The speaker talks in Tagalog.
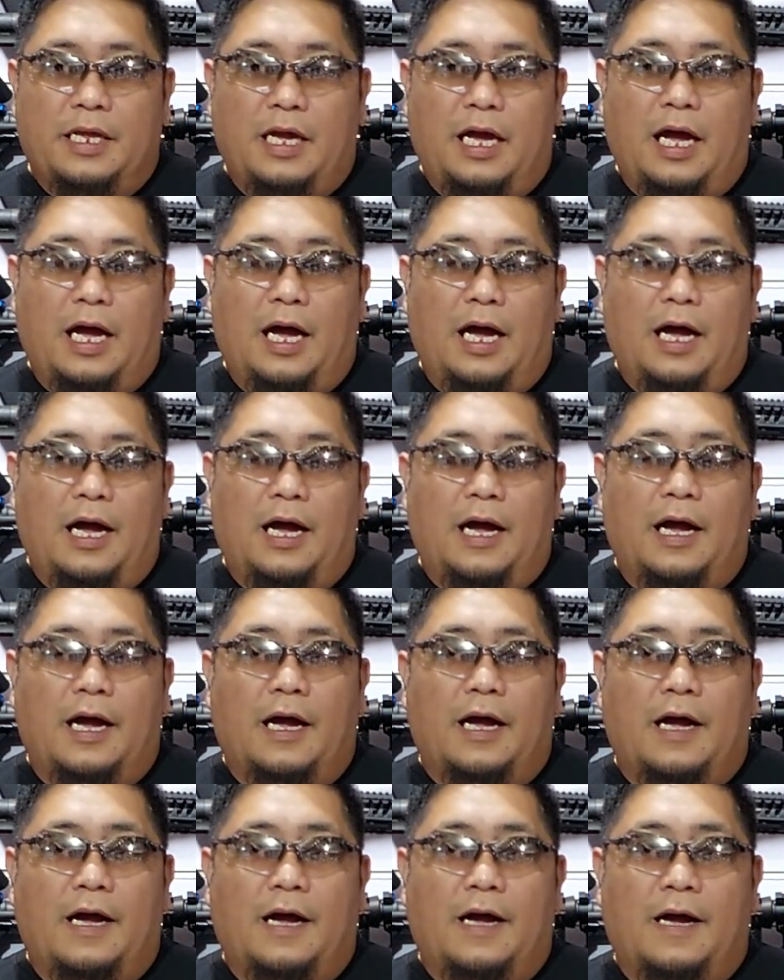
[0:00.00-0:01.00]

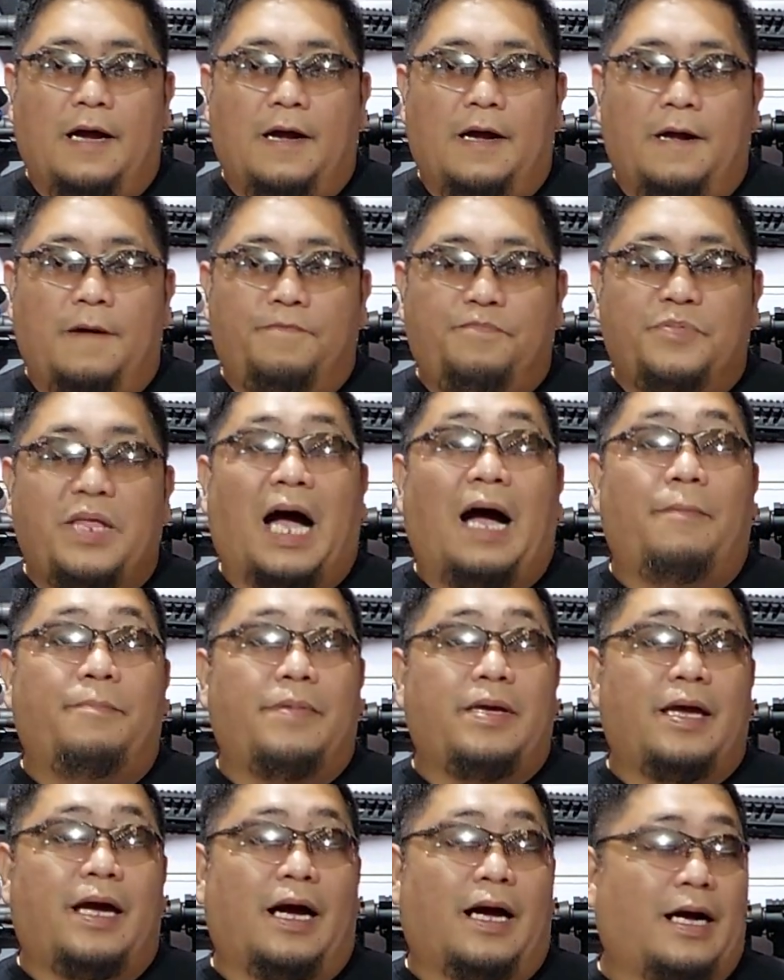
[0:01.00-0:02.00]
uh,
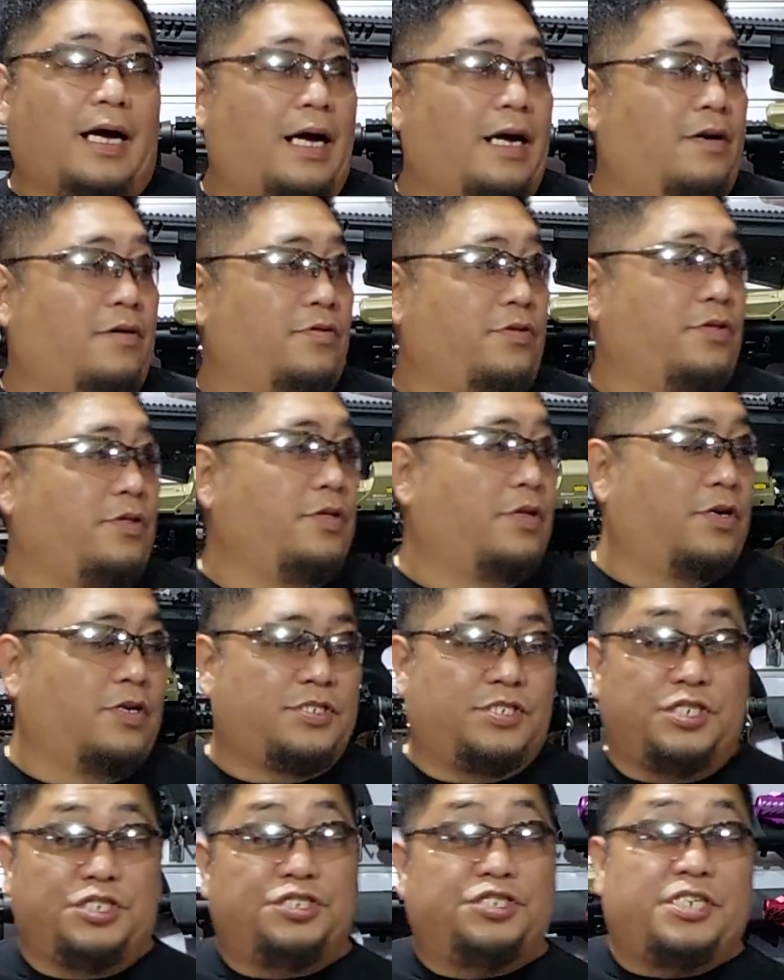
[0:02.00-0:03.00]
dummy account no
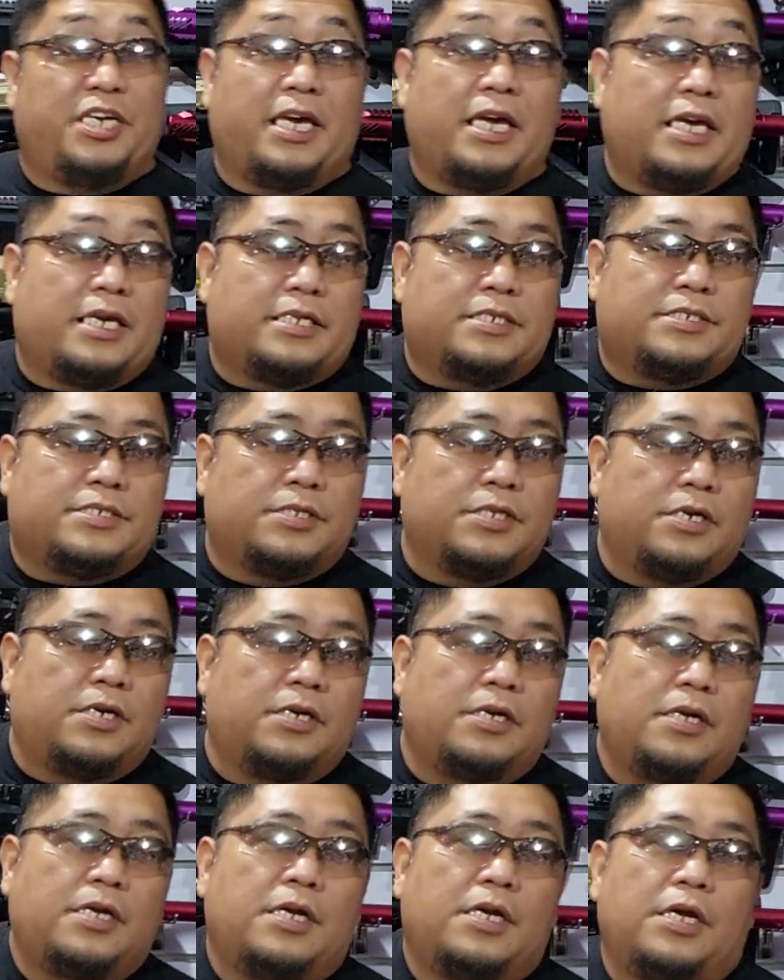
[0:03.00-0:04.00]
si Jinx no.